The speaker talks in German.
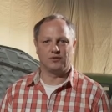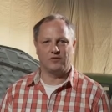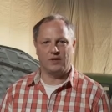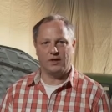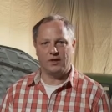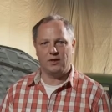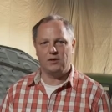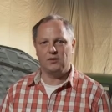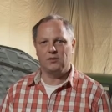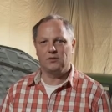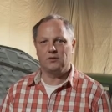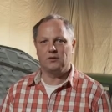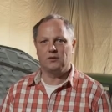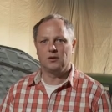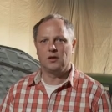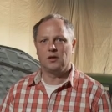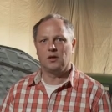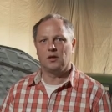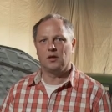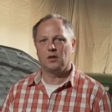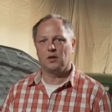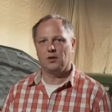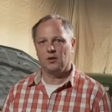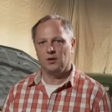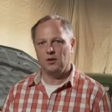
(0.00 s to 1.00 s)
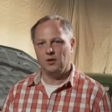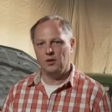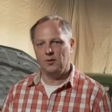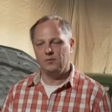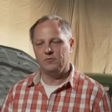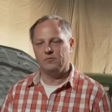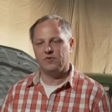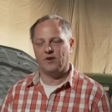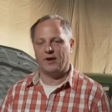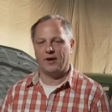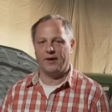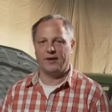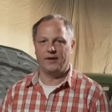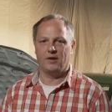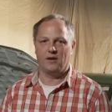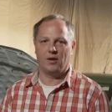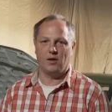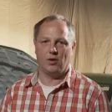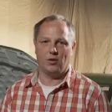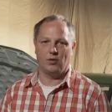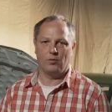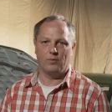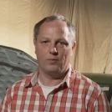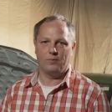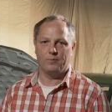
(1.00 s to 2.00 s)
Wellen im freien
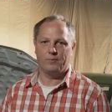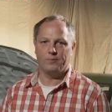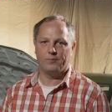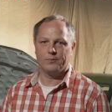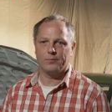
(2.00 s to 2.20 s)
Raum.